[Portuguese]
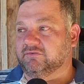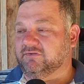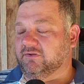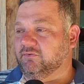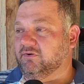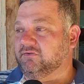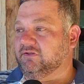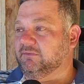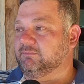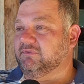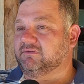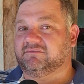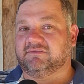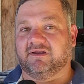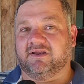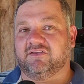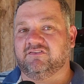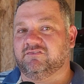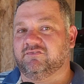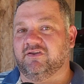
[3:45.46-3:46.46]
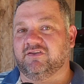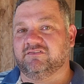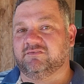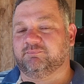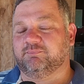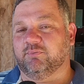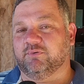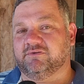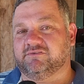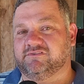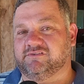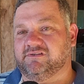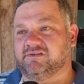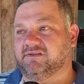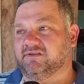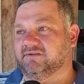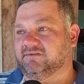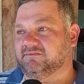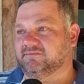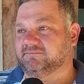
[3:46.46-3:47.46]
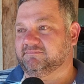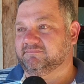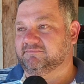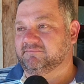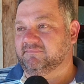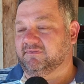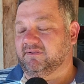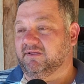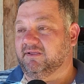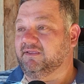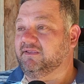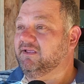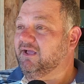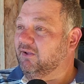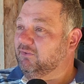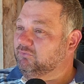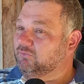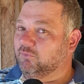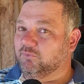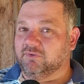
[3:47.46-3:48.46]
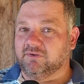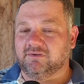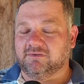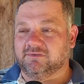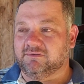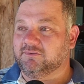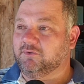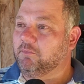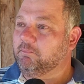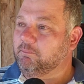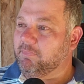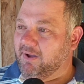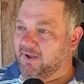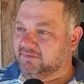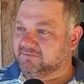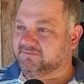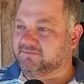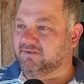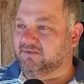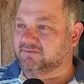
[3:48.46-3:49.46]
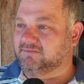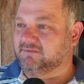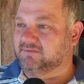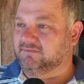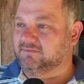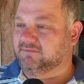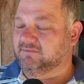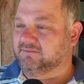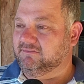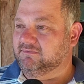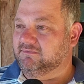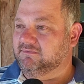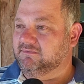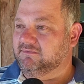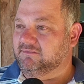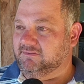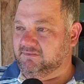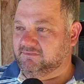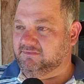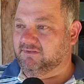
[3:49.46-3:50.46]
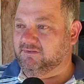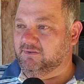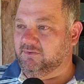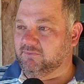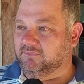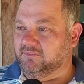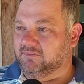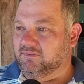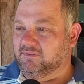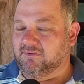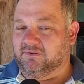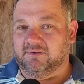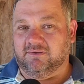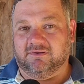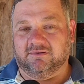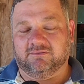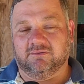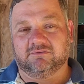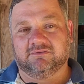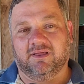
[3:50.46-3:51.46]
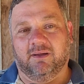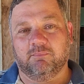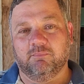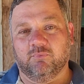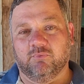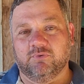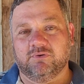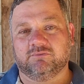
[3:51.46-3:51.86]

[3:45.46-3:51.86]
em 12, agora está tomando três vezes por dia. E a dor não passa, entendeu? Então está